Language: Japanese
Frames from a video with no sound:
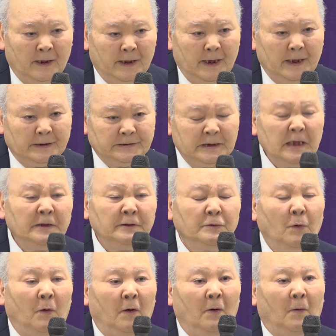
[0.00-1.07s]
えー、チーズ
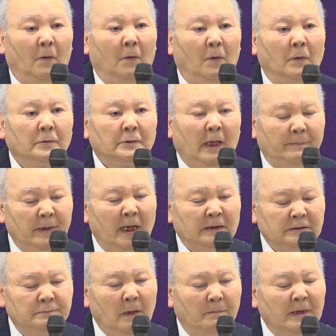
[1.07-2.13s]
をお食べ
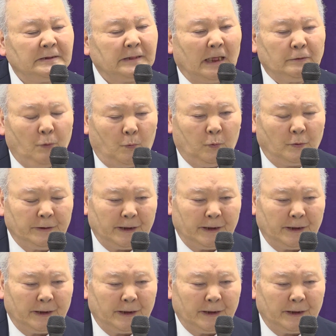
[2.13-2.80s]
始めましたところ、